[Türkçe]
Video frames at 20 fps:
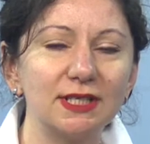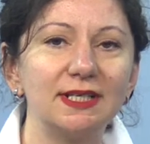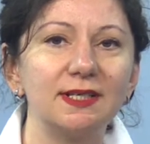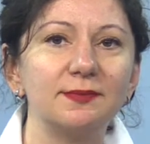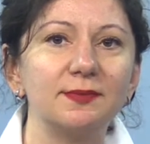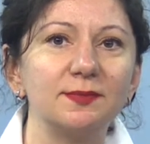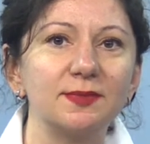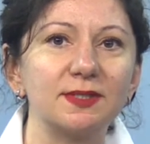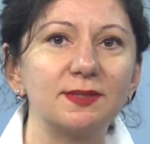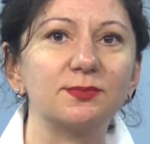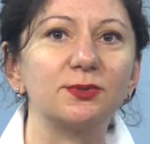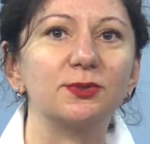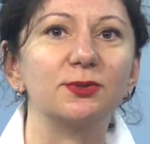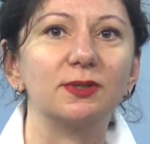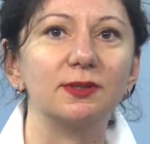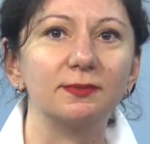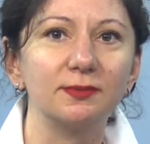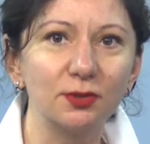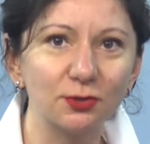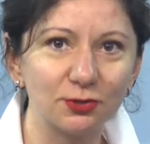Hepimizin
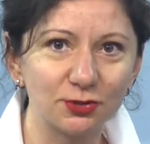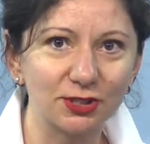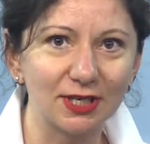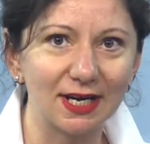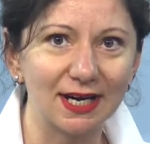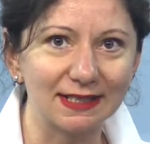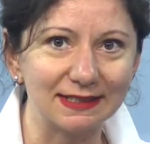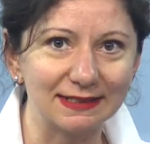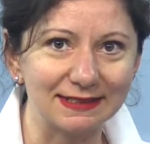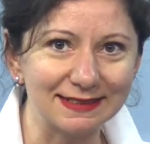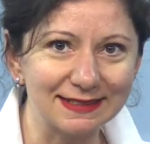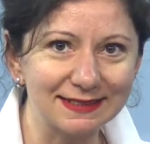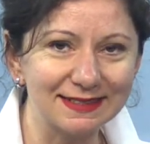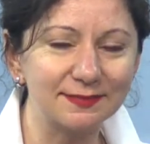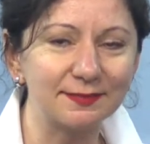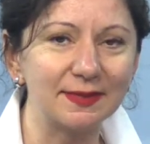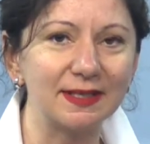programına hoş geldiniz.